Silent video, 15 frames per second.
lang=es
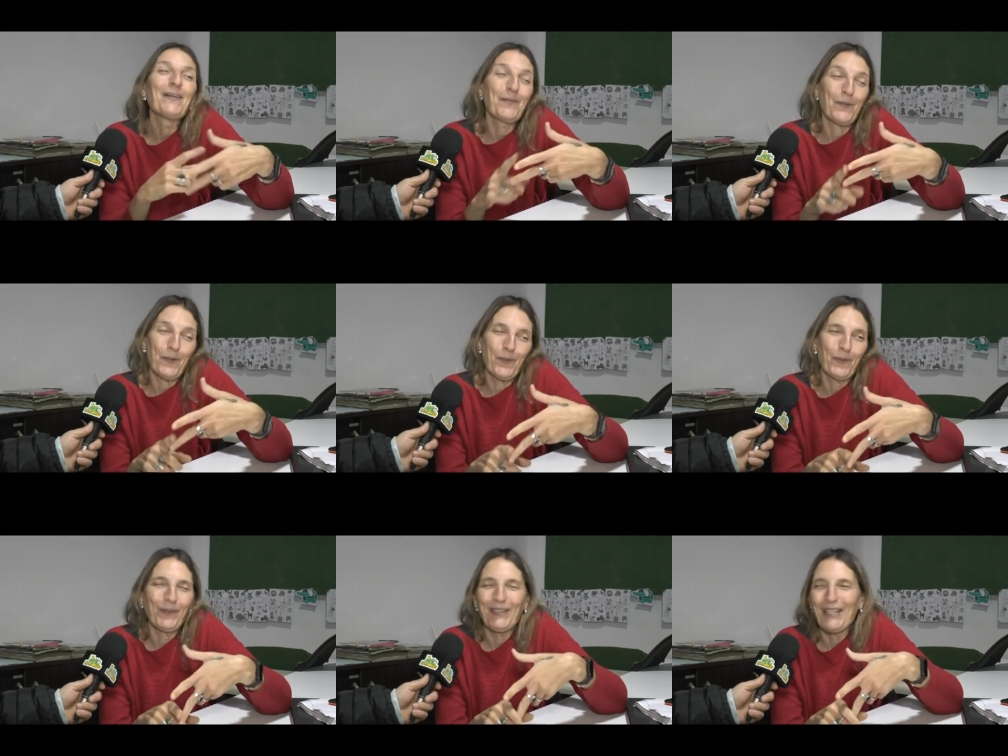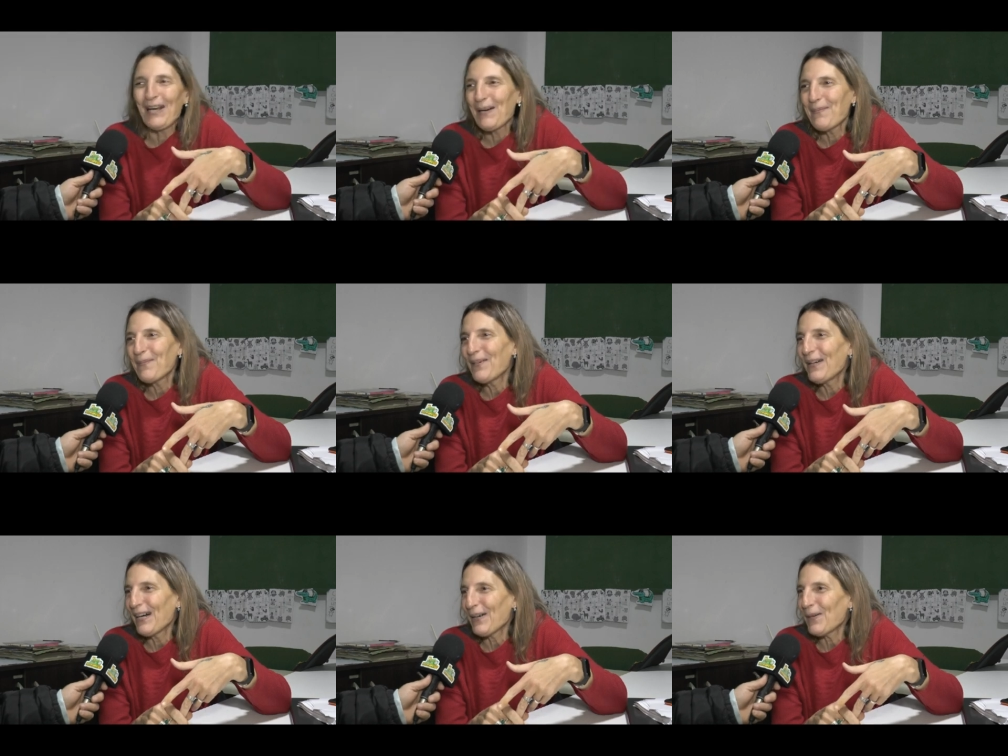nos
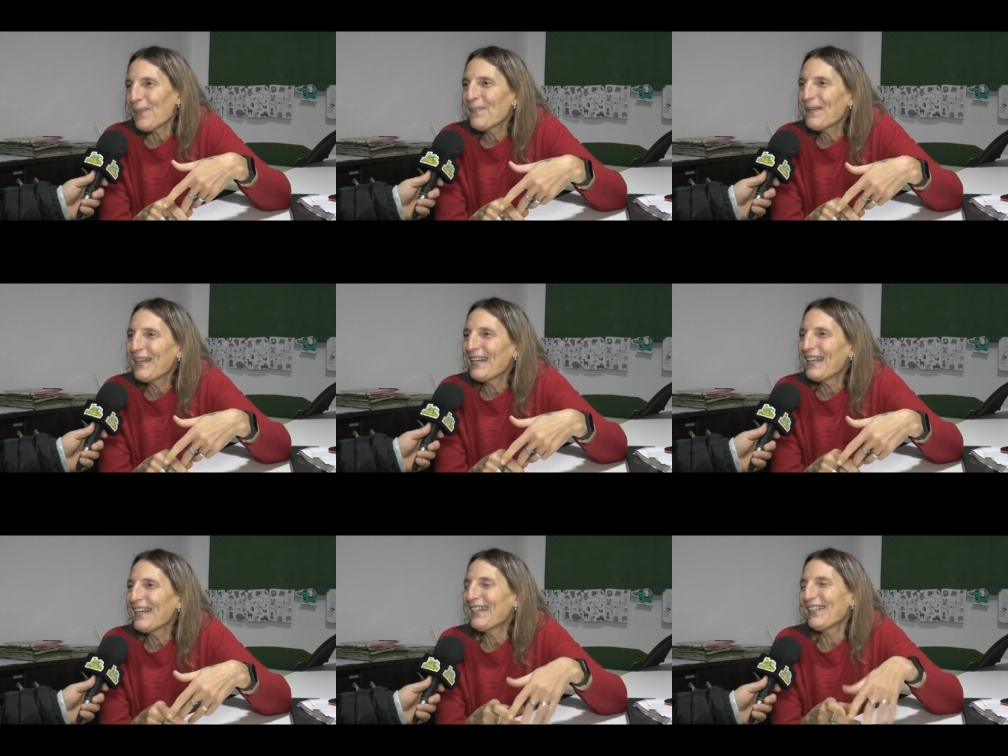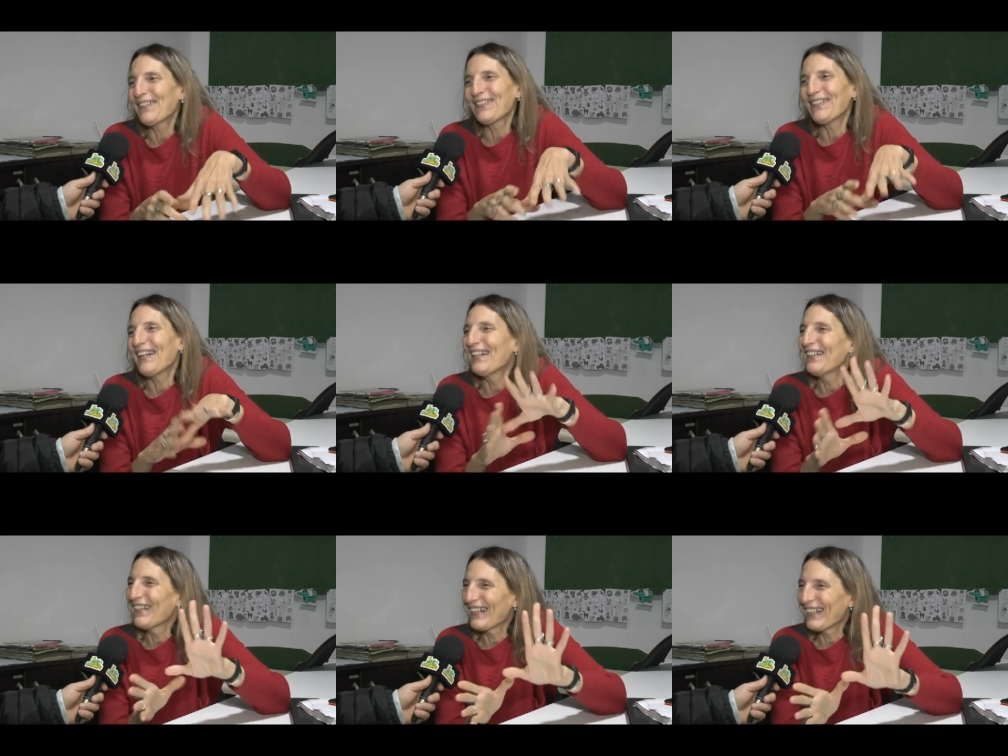juntamos a comer, o
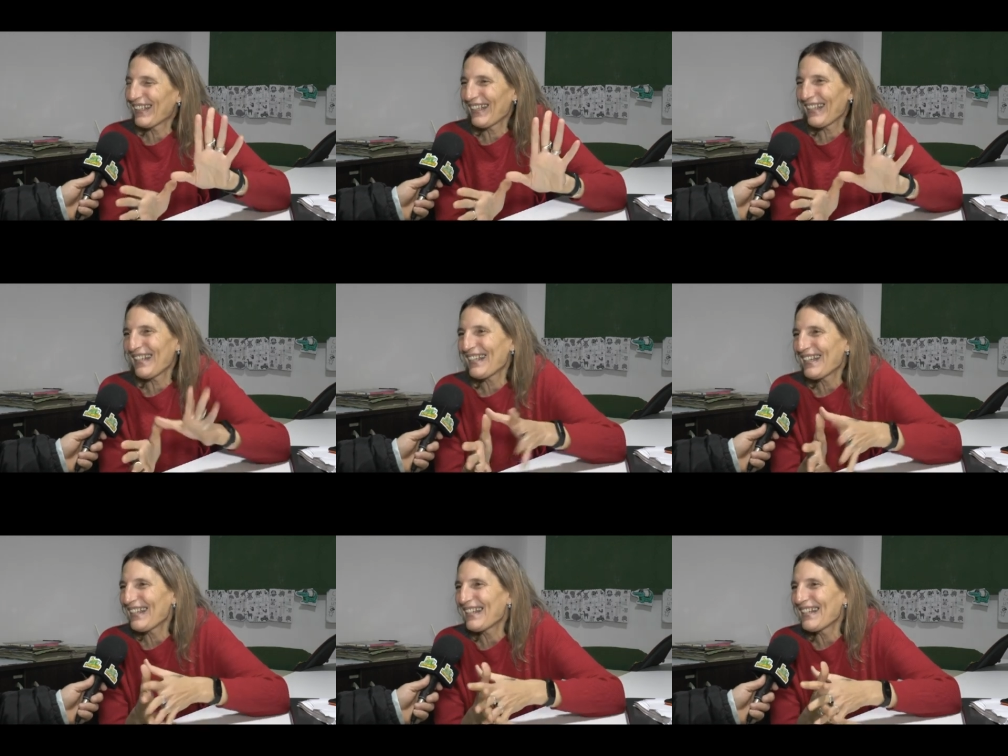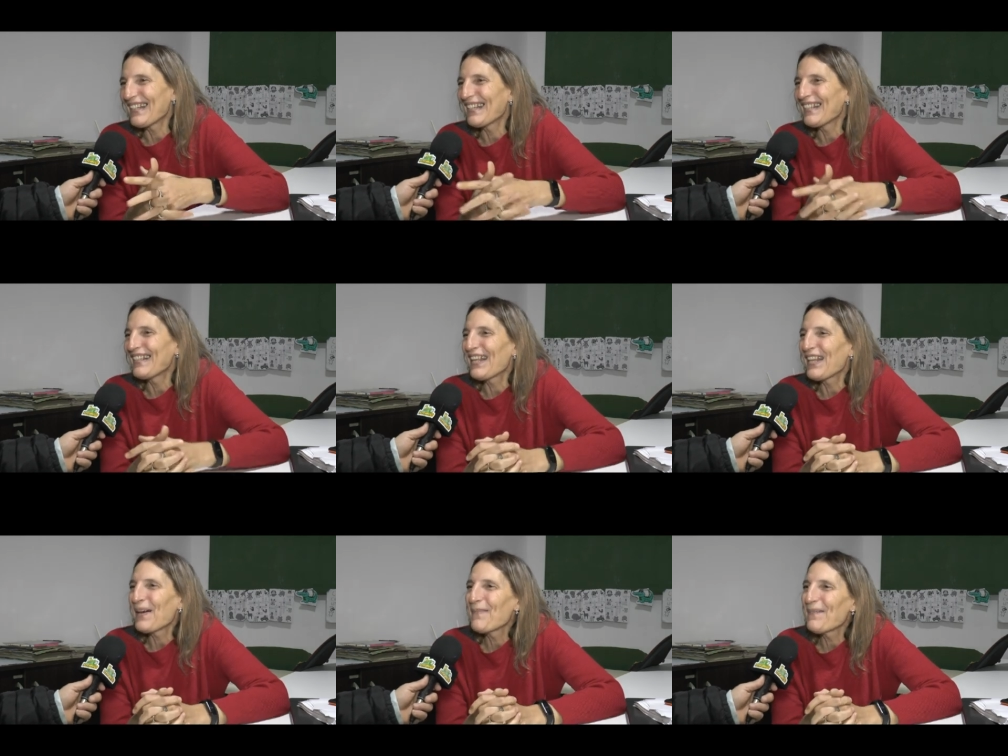sea, no es que
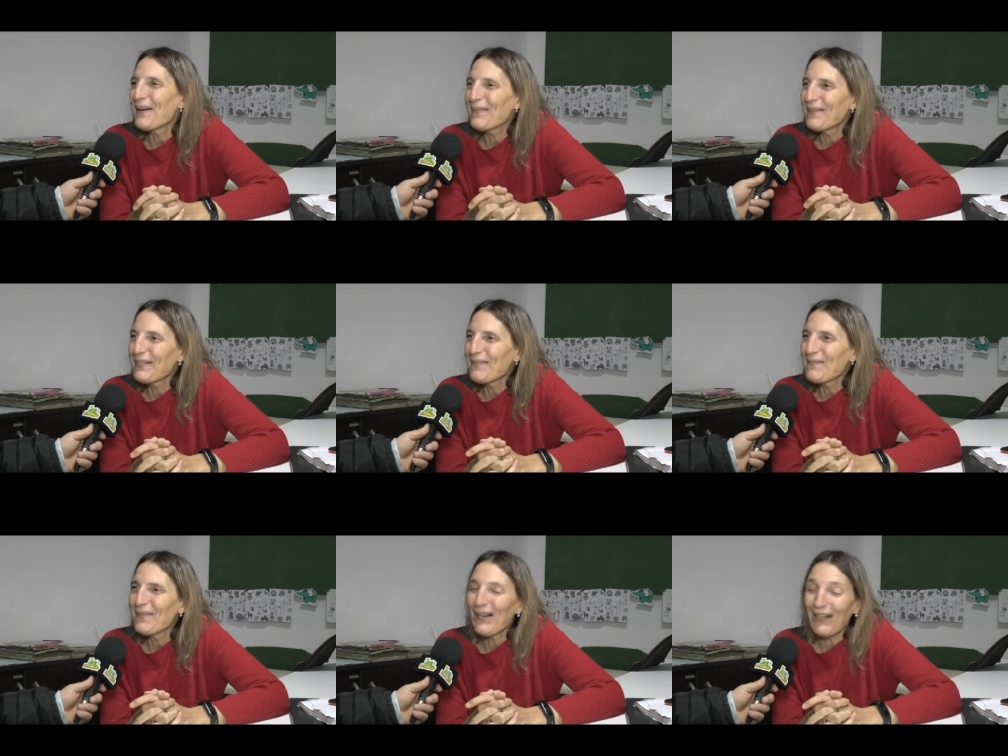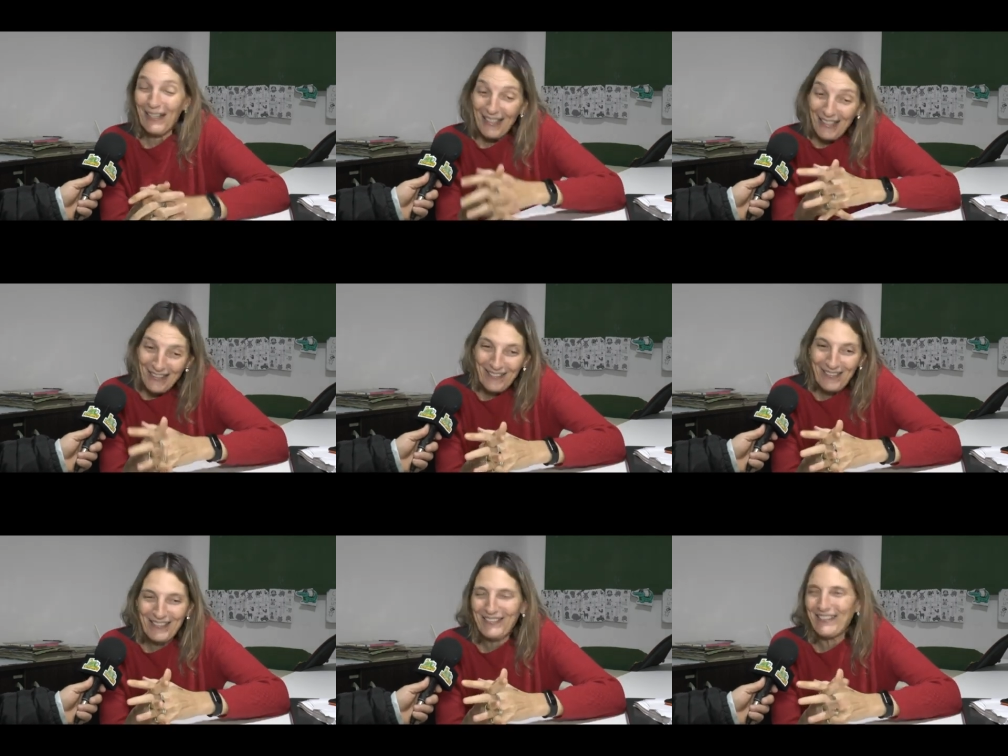nada más venimos acá y
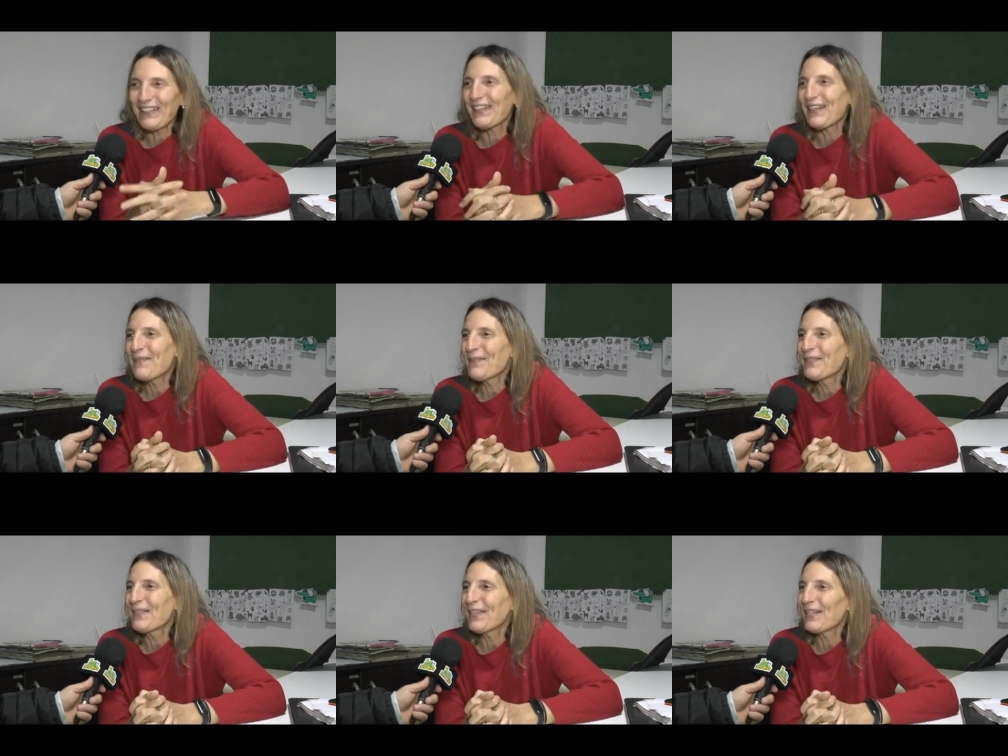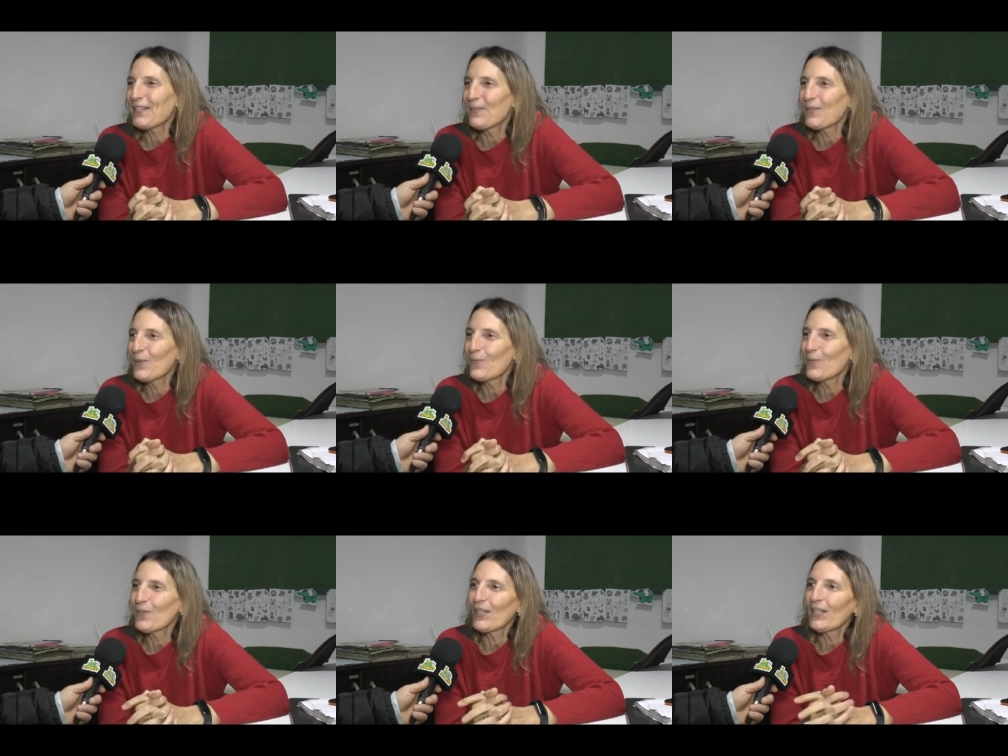nos encerramos y
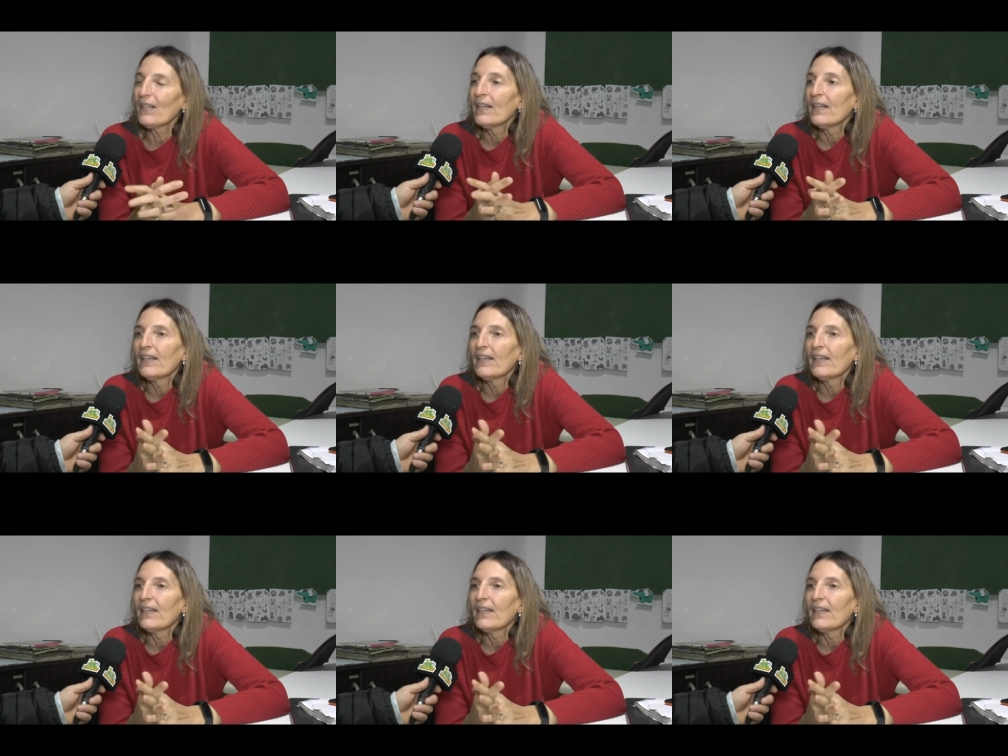escribimos y,